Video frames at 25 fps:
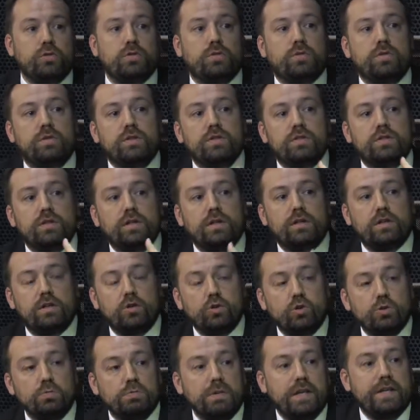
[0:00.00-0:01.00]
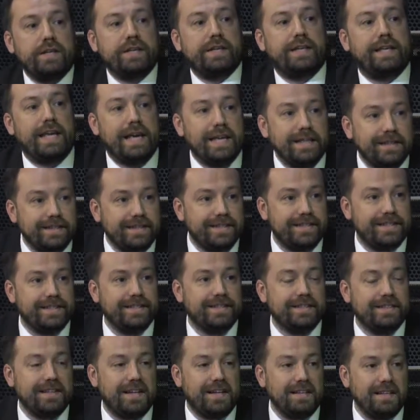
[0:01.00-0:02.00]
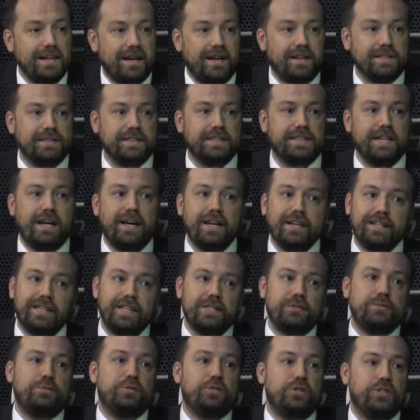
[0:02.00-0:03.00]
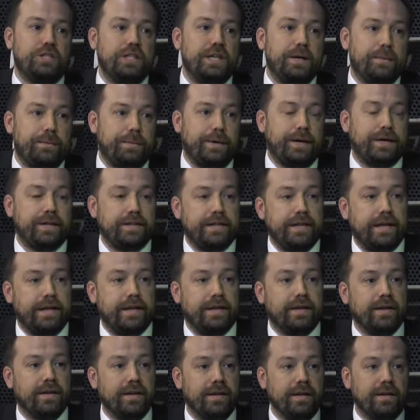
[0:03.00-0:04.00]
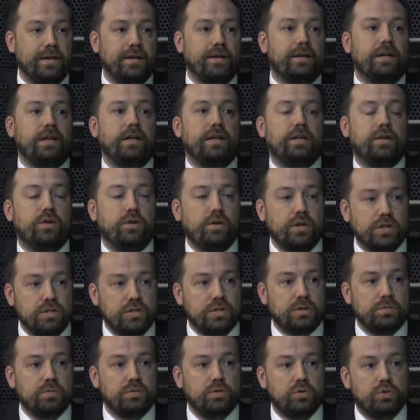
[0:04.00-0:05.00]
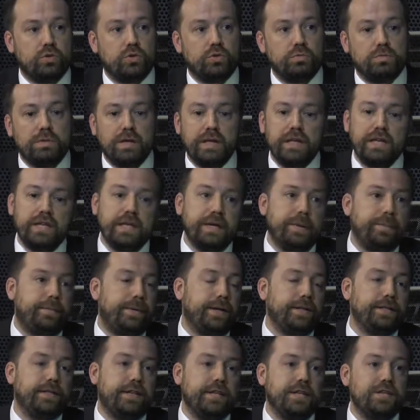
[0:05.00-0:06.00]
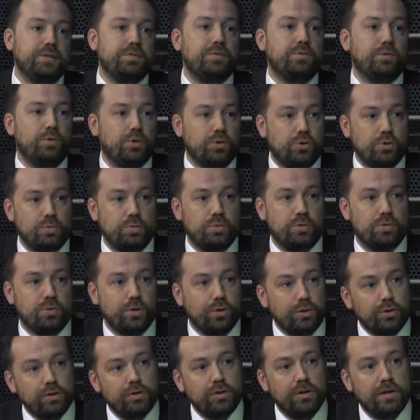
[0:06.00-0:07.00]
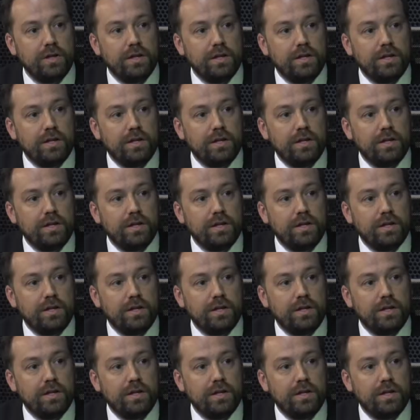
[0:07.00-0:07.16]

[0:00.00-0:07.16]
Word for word: işte kurumların kendisinden artık herkes bu işi yapar diye e, yola çıkmış durumda. İyi yapanlara hiçbir sözümüz yok.